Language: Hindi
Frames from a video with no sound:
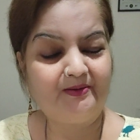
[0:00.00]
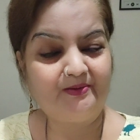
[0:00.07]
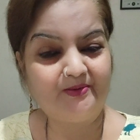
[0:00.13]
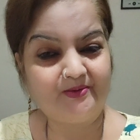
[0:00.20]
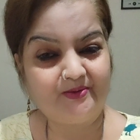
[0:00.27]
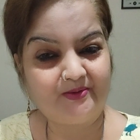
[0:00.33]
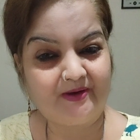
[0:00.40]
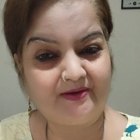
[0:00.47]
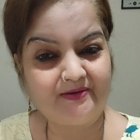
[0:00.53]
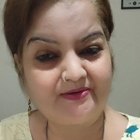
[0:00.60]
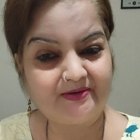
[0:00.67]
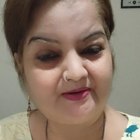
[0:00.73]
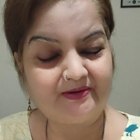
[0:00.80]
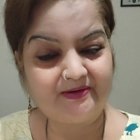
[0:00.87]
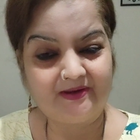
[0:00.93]
उनको
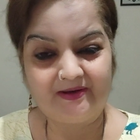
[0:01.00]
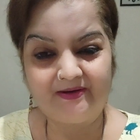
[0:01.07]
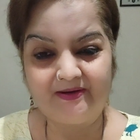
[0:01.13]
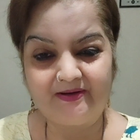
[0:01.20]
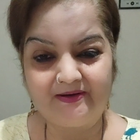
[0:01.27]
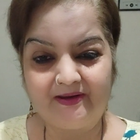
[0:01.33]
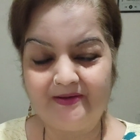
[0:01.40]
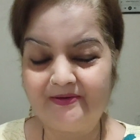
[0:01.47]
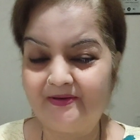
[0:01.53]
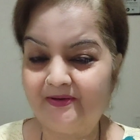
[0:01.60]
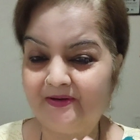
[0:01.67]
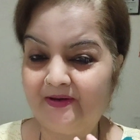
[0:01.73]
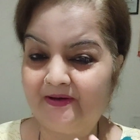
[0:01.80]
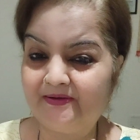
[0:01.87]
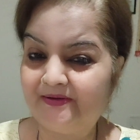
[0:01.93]
आंसर दे देते हैं
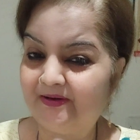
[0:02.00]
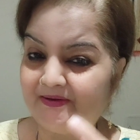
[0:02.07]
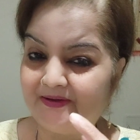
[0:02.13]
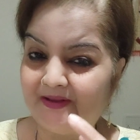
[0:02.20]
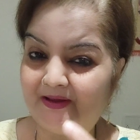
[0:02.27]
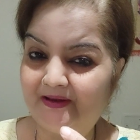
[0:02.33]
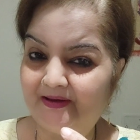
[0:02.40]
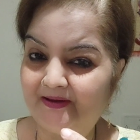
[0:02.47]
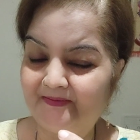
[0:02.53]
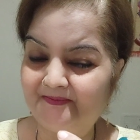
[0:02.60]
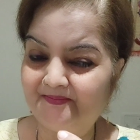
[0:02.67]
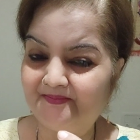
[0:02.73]
जिनका दिखता है